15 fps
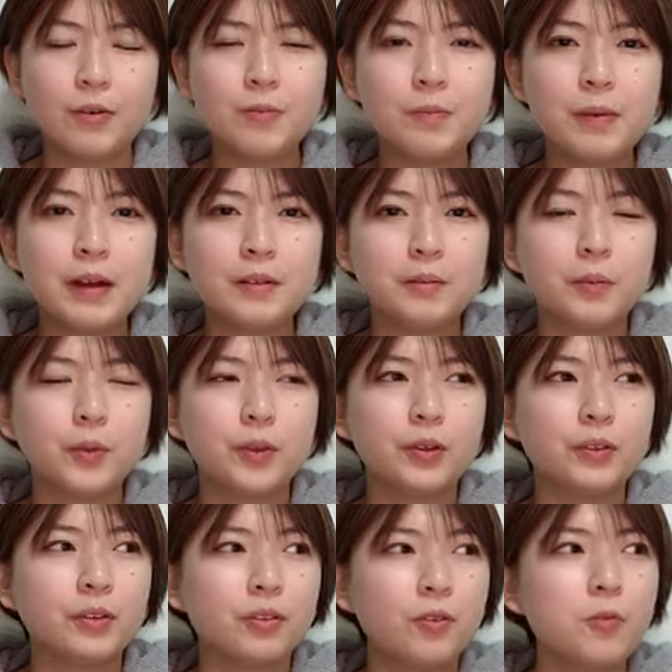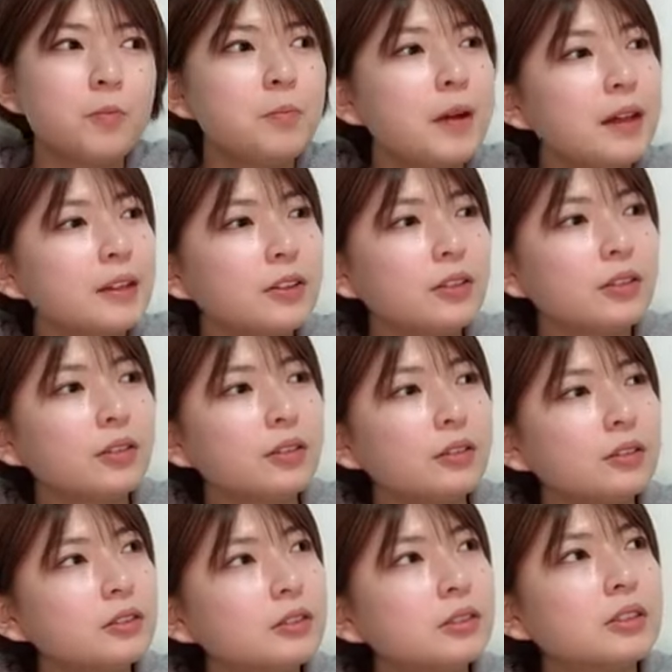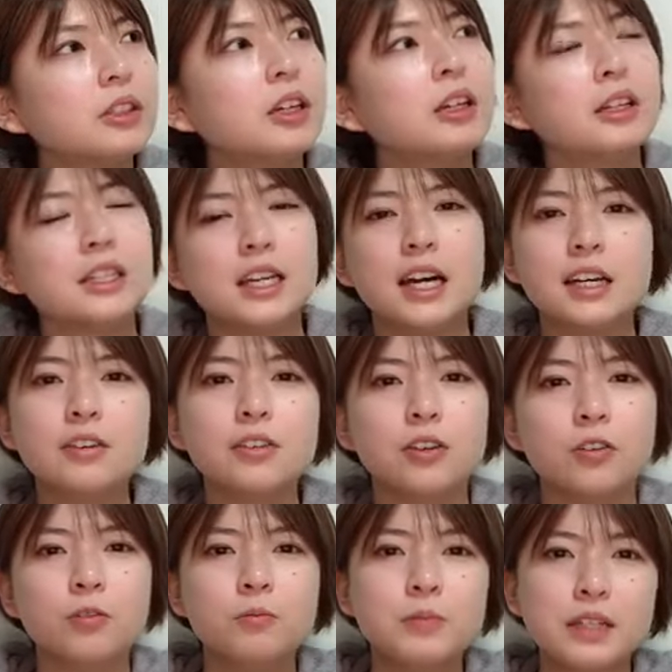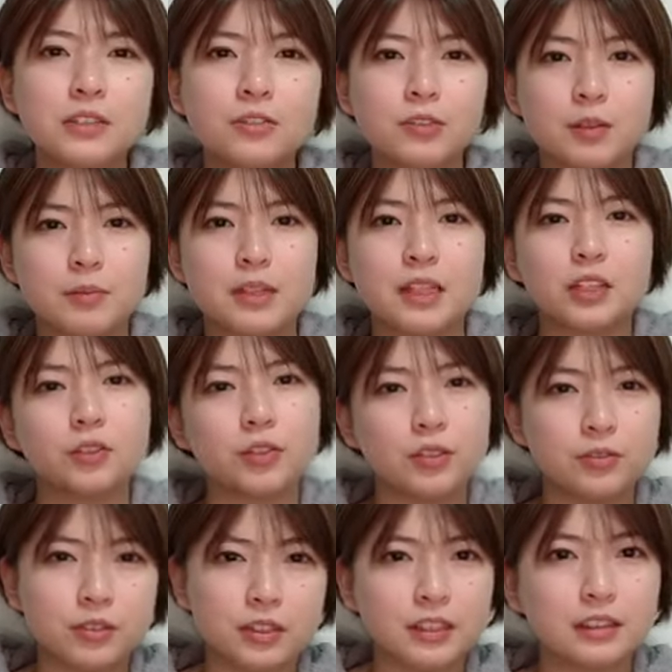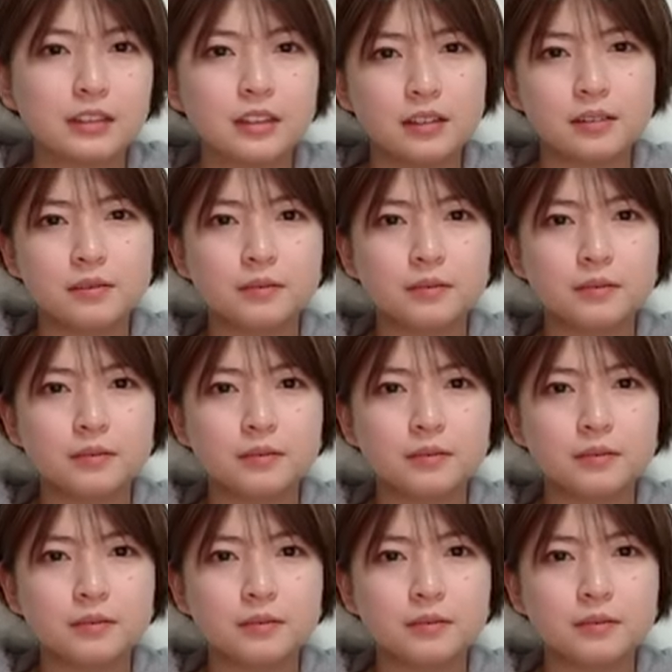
本番も本番んリハより本番の方がみんなノリノリだった